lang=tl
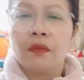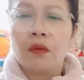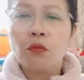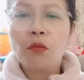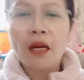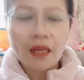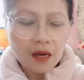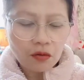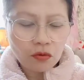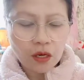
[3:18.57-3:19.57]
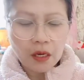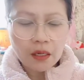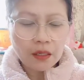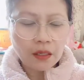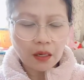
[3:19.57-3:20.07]
Bumalik na ako
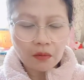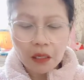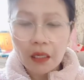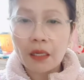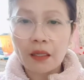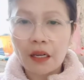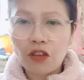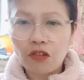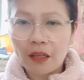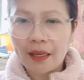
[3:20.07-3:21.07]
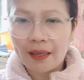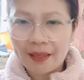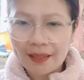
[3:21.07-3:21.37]
guys. Nakabili na tayo ng